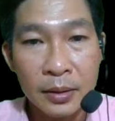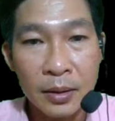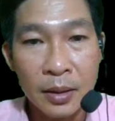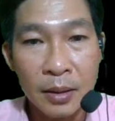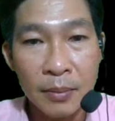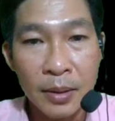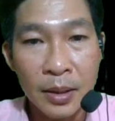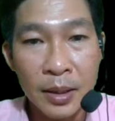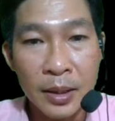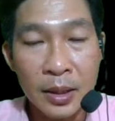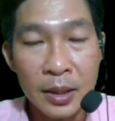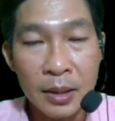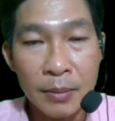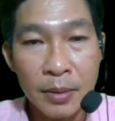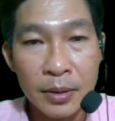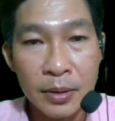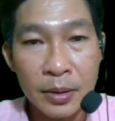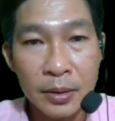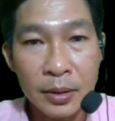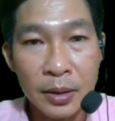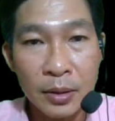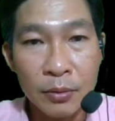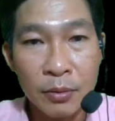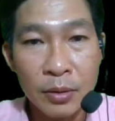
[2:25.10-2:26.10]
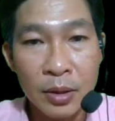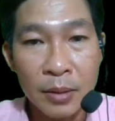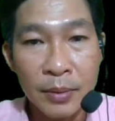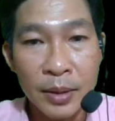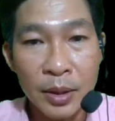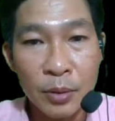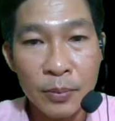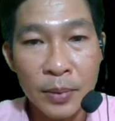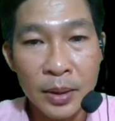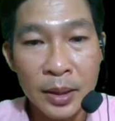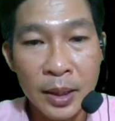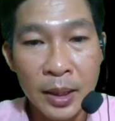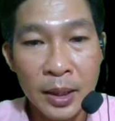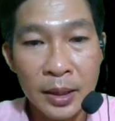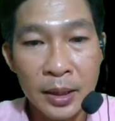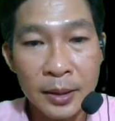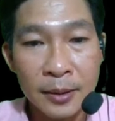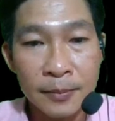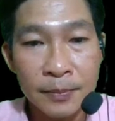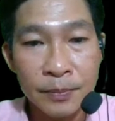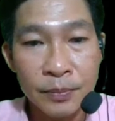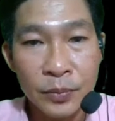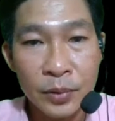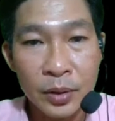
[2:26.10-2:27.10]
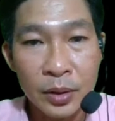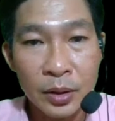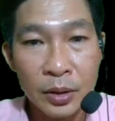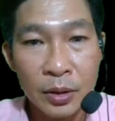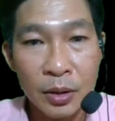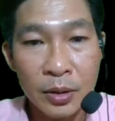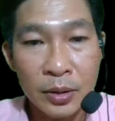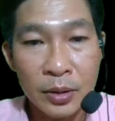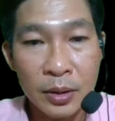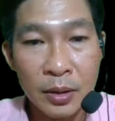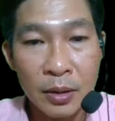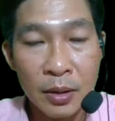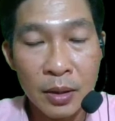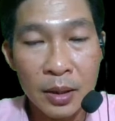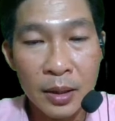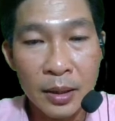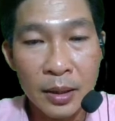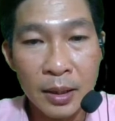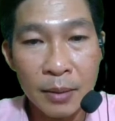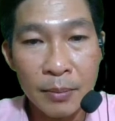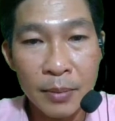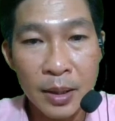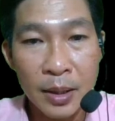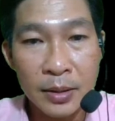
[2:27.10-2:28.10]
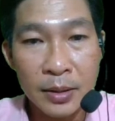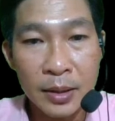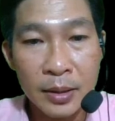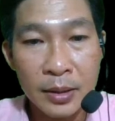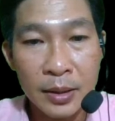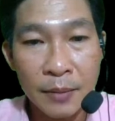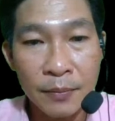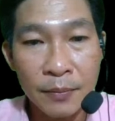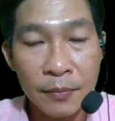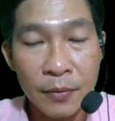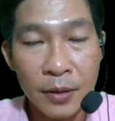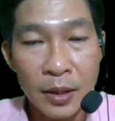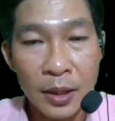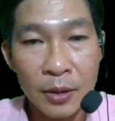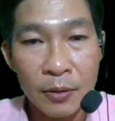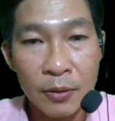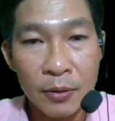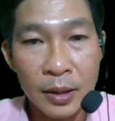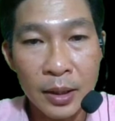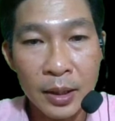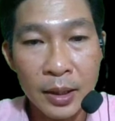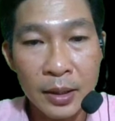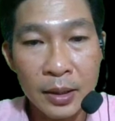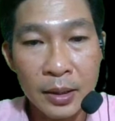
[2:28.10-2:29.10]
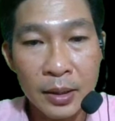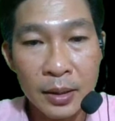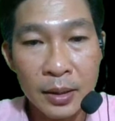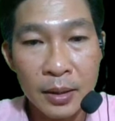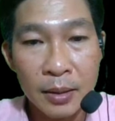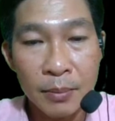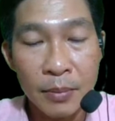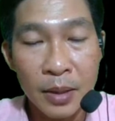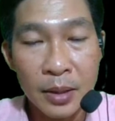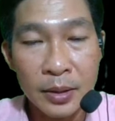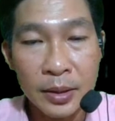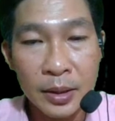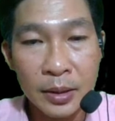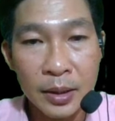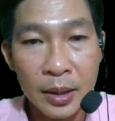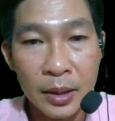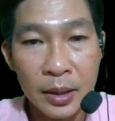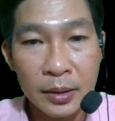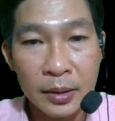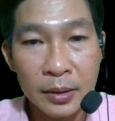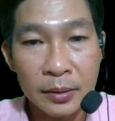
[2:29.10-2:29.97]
đó mà đây là mã xác nhận của gmail của mình đây rồi sau đó là các bạn sẽ nhập vào cái mã xác nhận